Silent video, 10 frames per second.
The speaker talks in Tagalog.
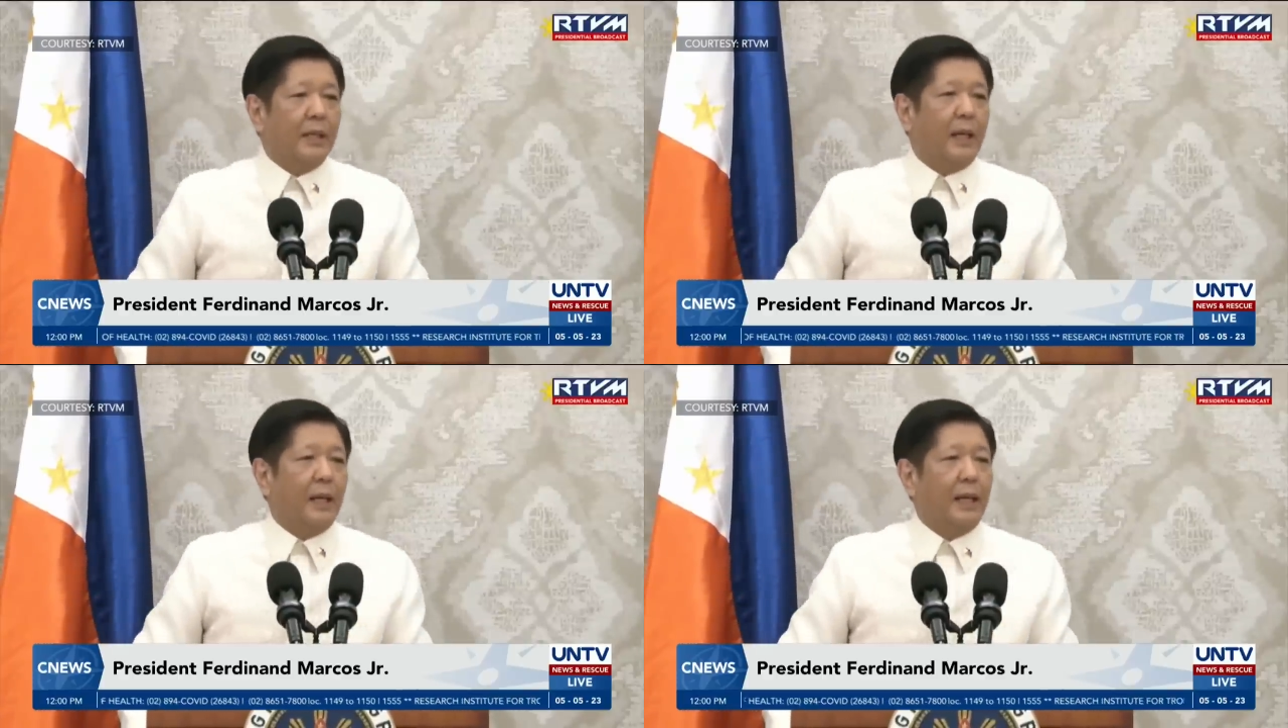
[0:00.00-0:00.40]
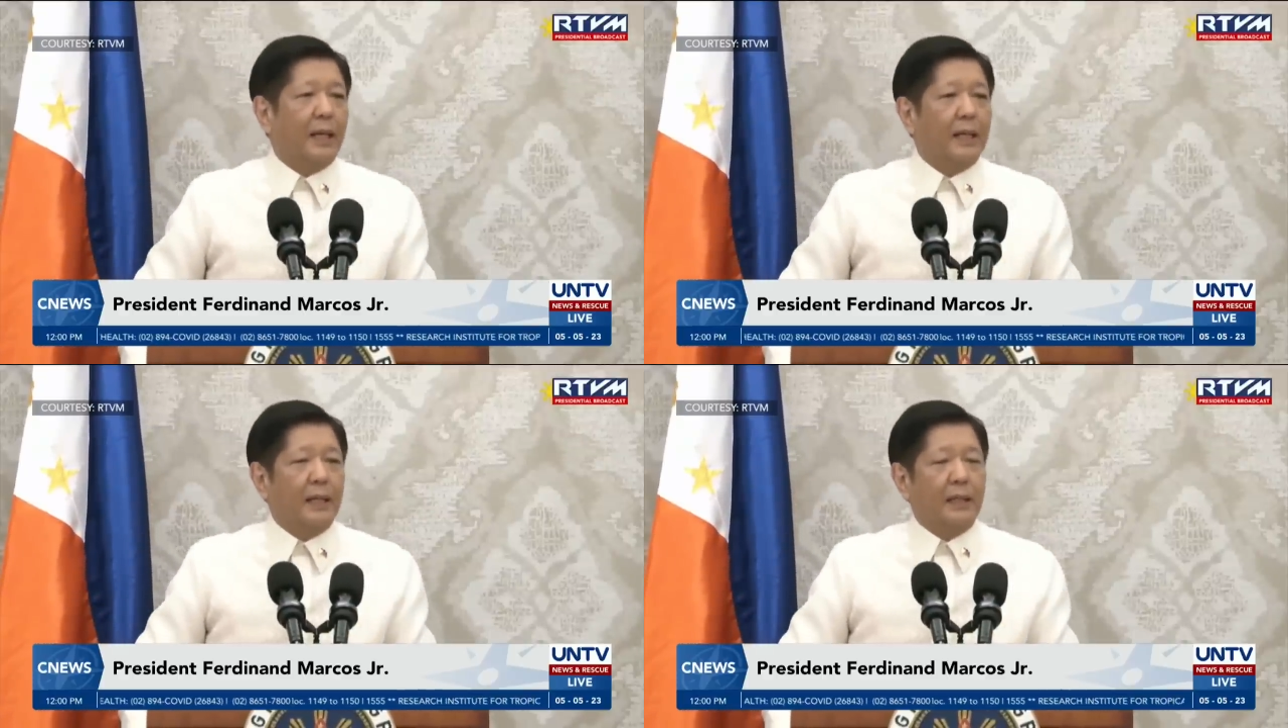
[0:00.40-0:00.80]

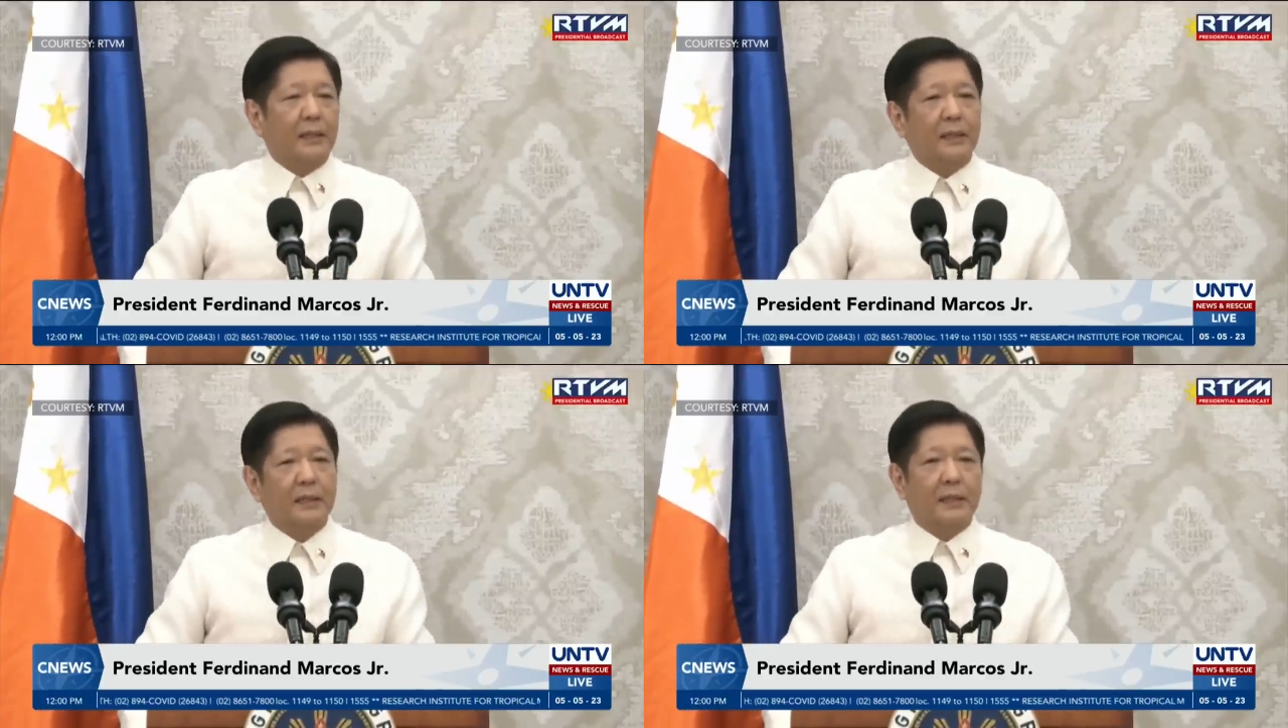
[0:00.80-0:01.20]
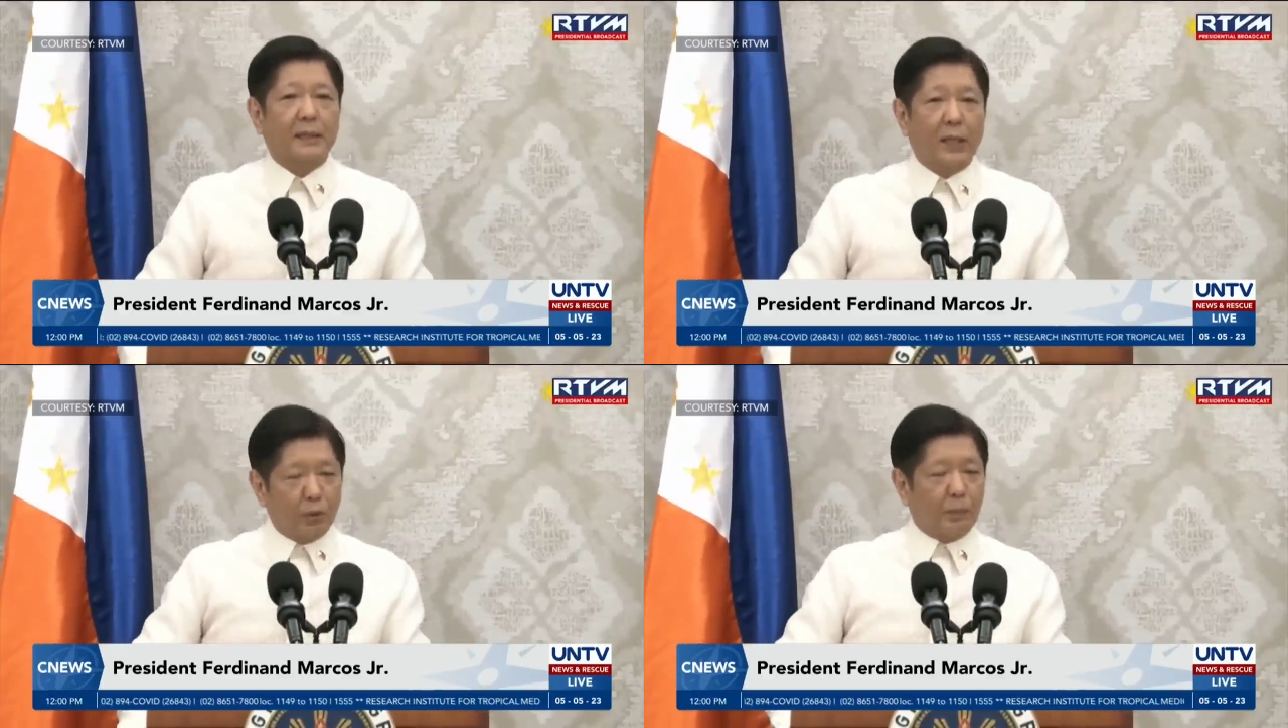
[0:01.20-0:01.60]
ay hindi
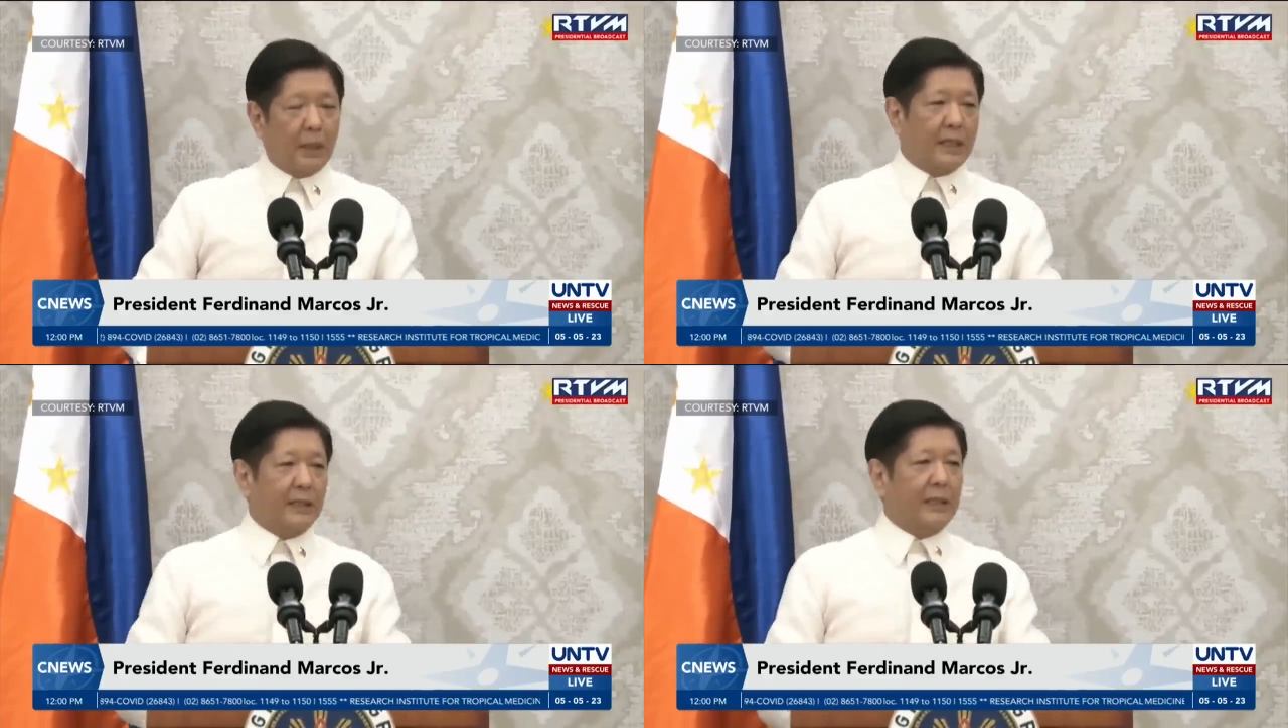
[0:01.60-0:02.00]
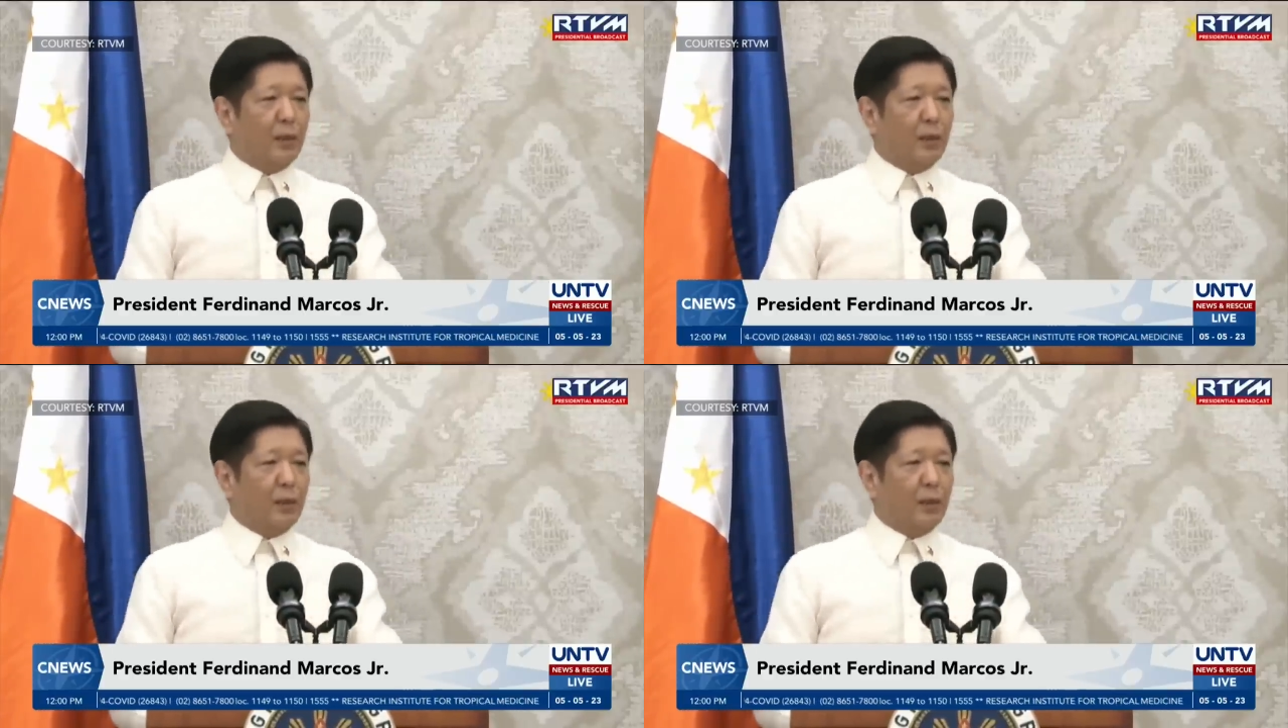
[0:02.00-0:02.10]
ako hindi